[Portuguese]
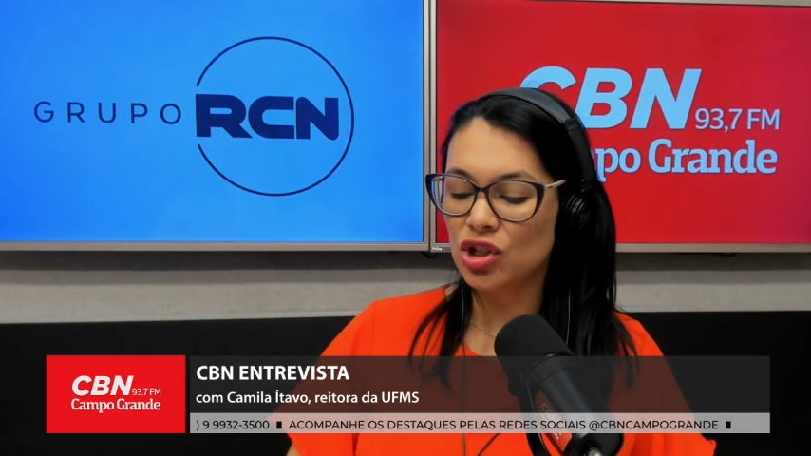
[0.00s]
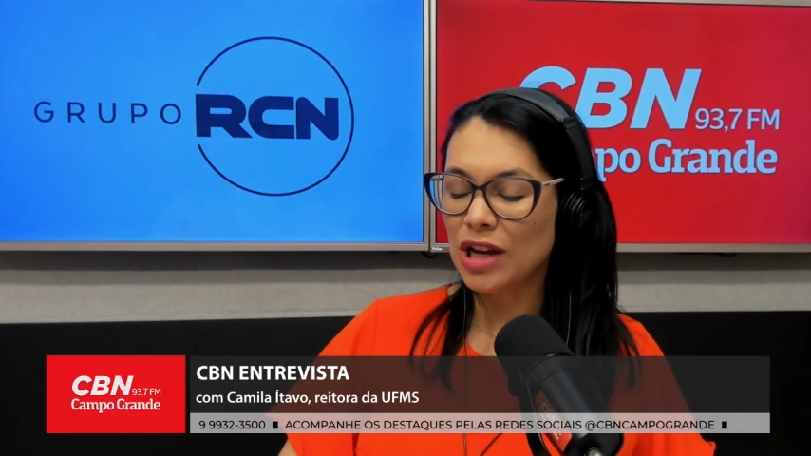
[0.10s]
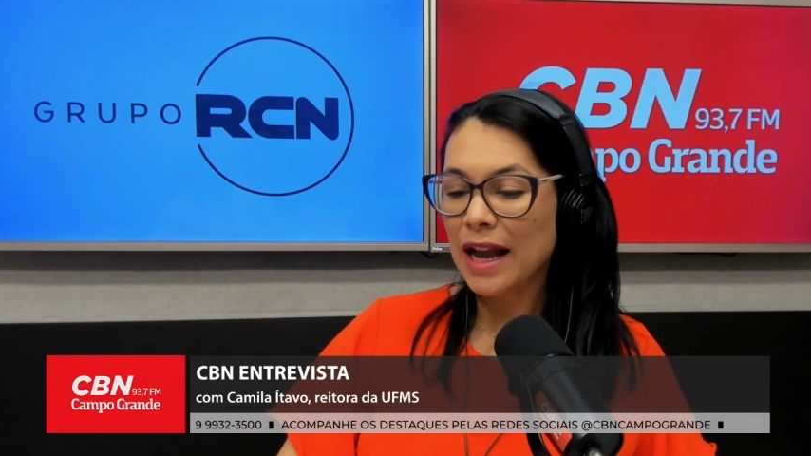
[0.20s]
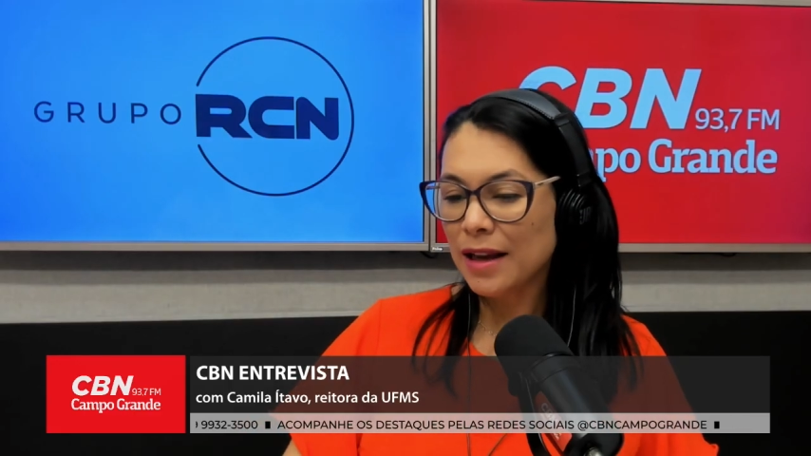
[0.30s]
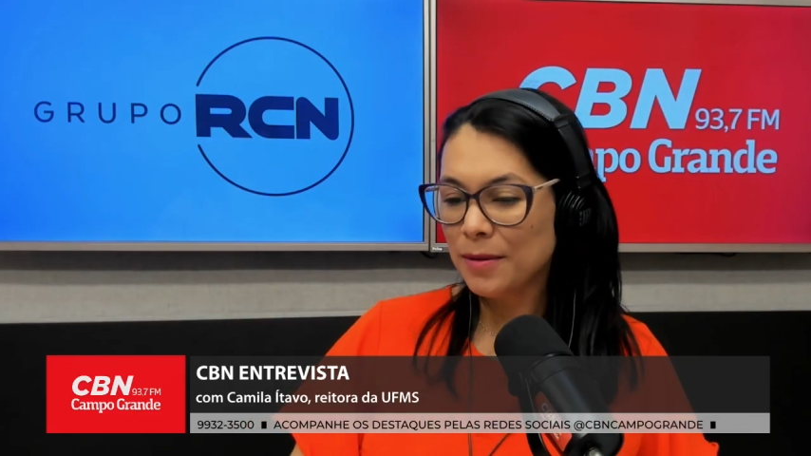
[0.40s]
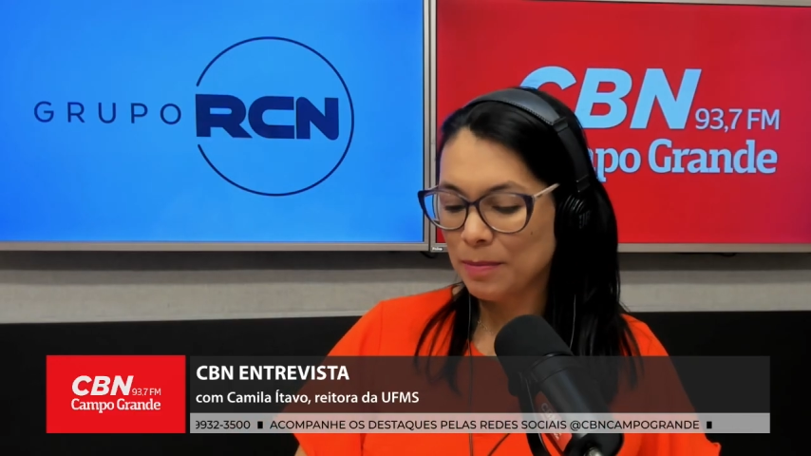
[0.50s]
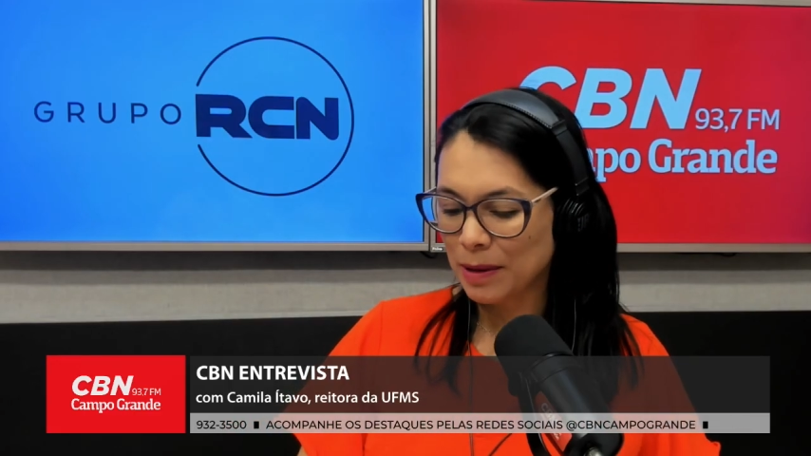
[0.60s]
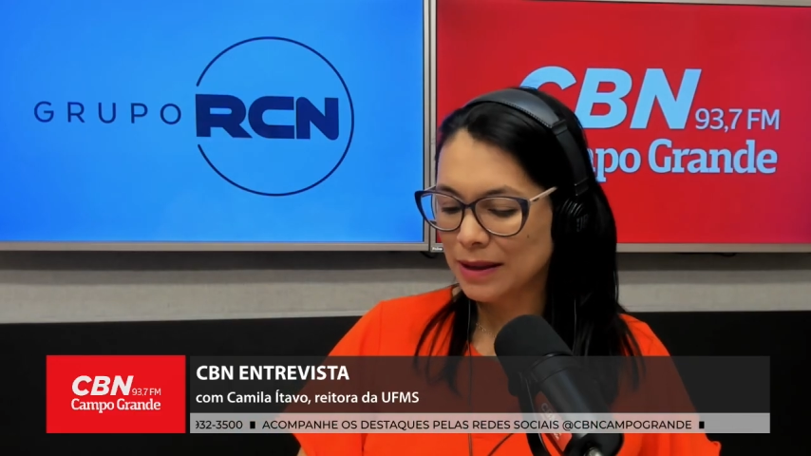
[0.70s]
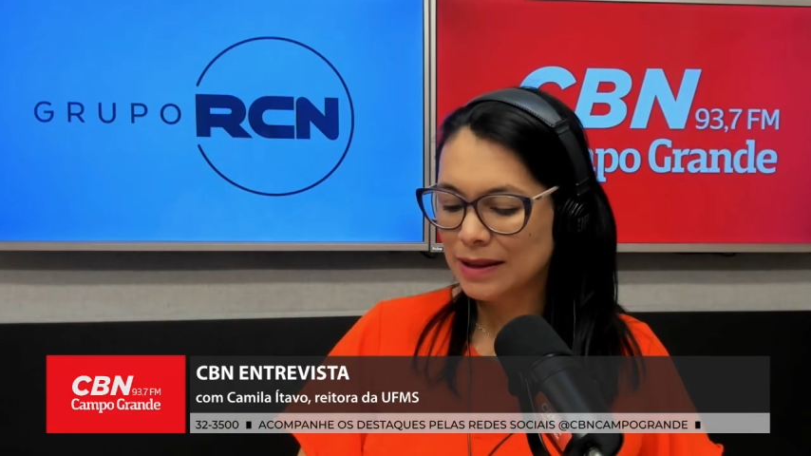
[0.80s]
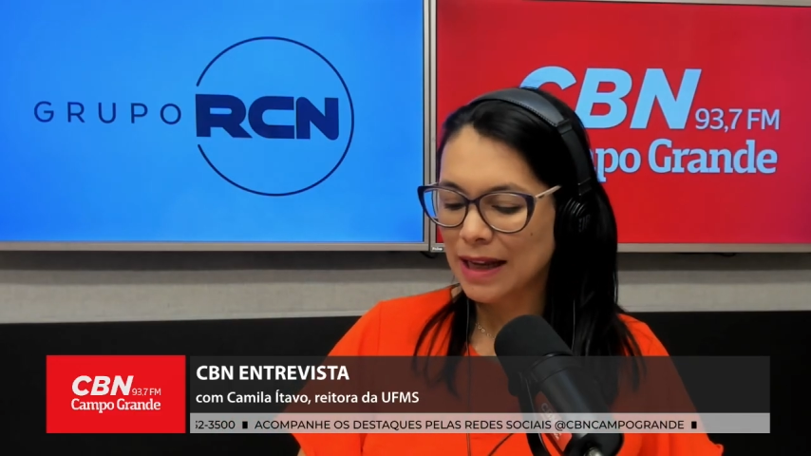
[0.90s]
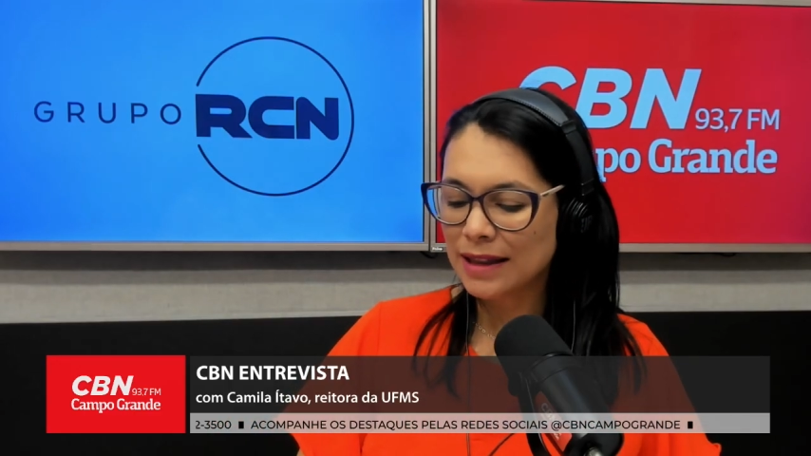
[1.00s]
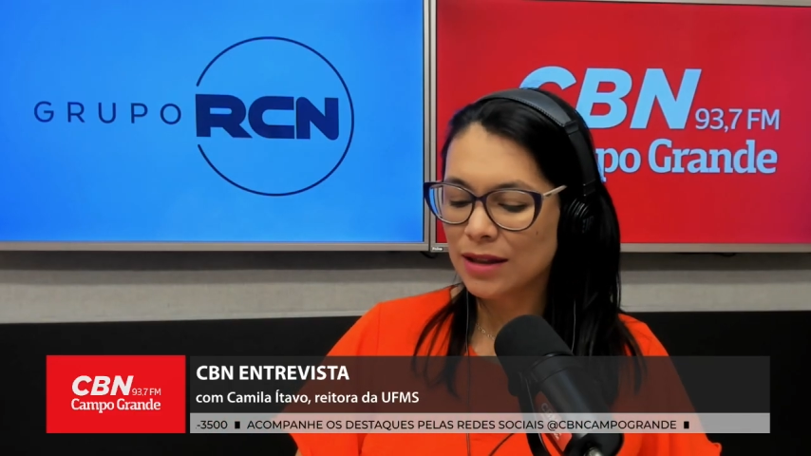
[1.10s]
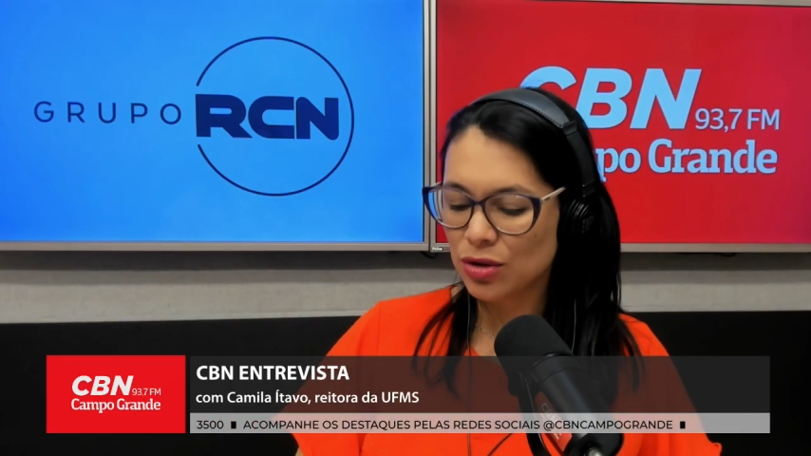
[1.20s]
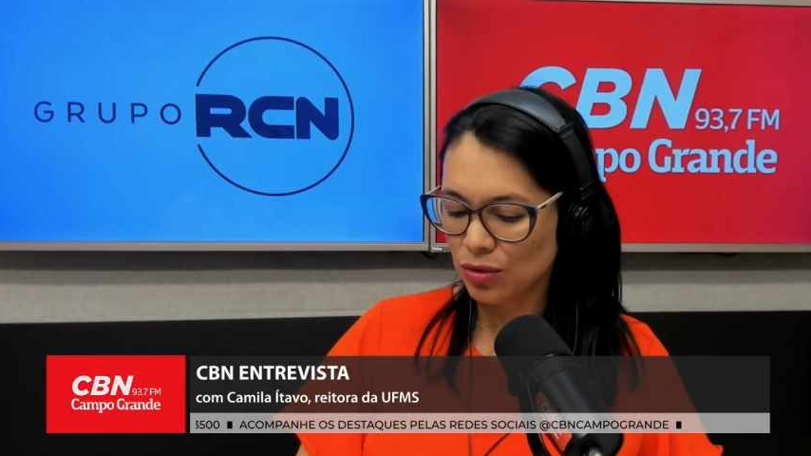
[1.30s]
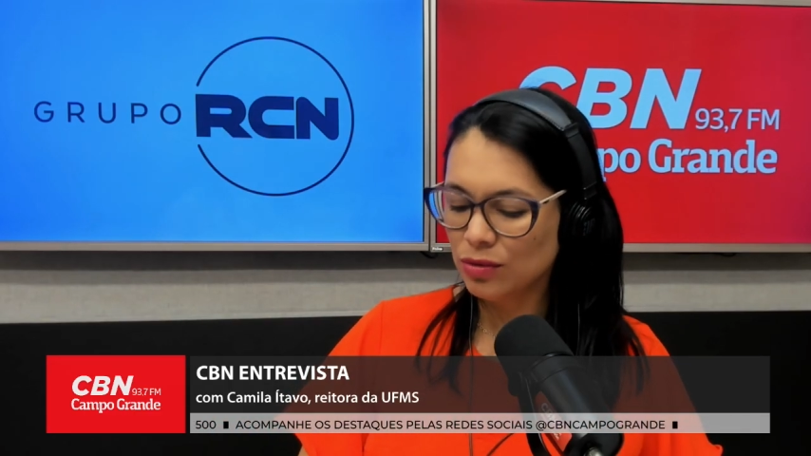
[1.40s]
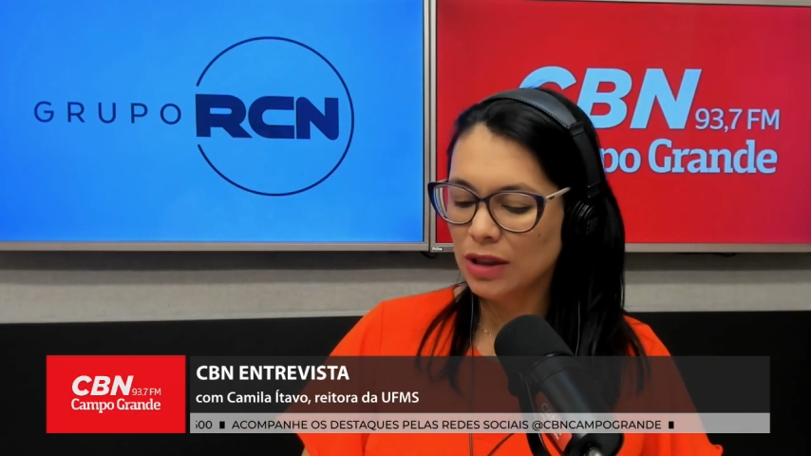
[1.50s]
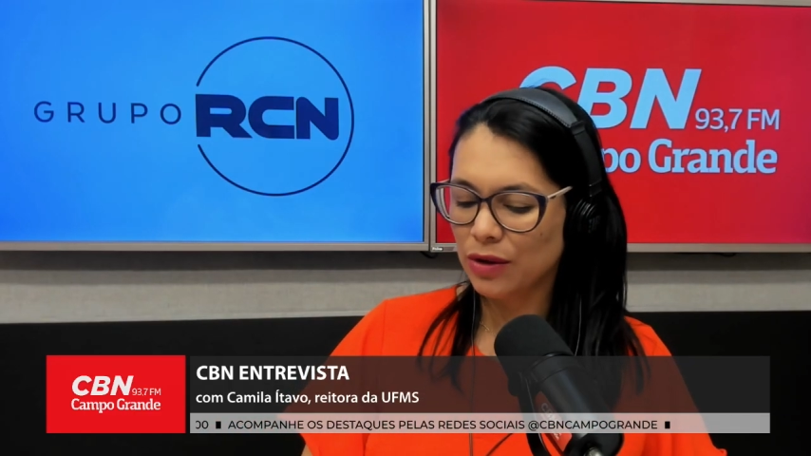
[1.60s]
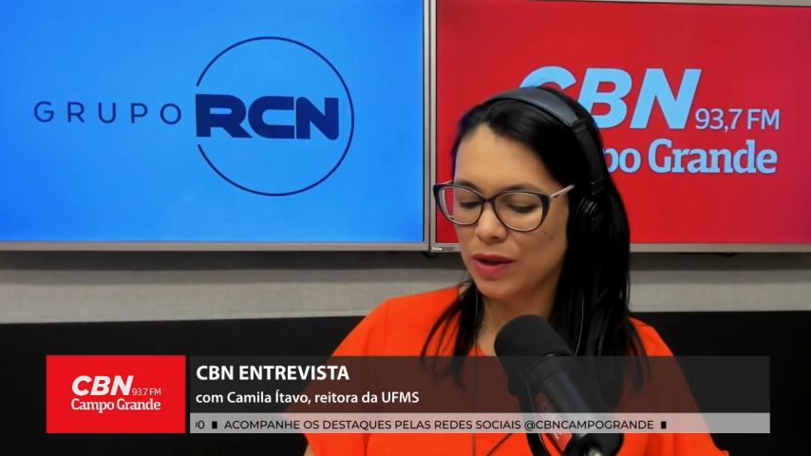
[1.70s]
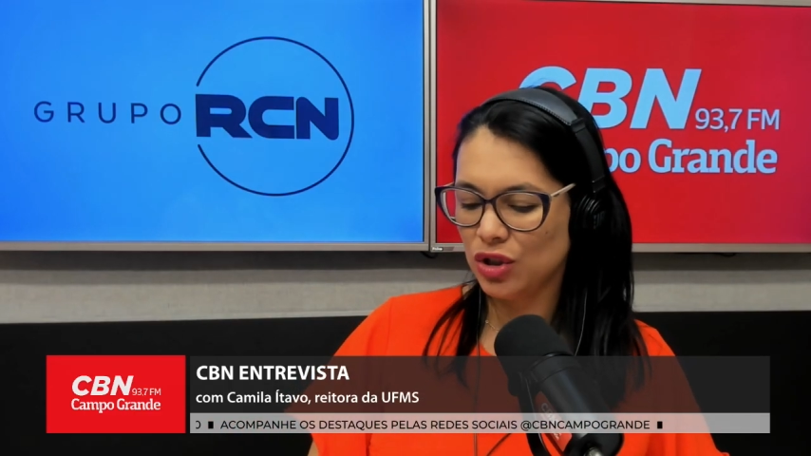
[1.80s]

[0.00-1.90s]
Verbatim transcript: já implantadas ou não?